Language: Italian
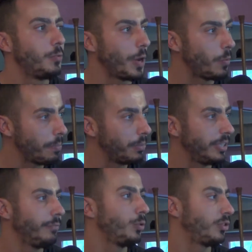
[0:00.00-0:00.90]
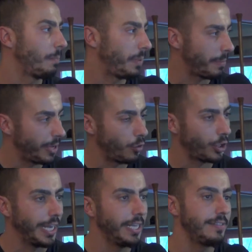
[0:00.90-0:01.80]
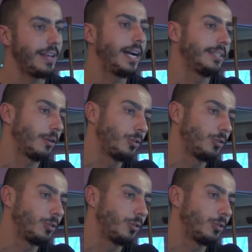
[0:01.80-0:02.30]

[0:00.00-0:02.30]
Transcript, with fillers: eh, una web tv sempre meglio organizzata,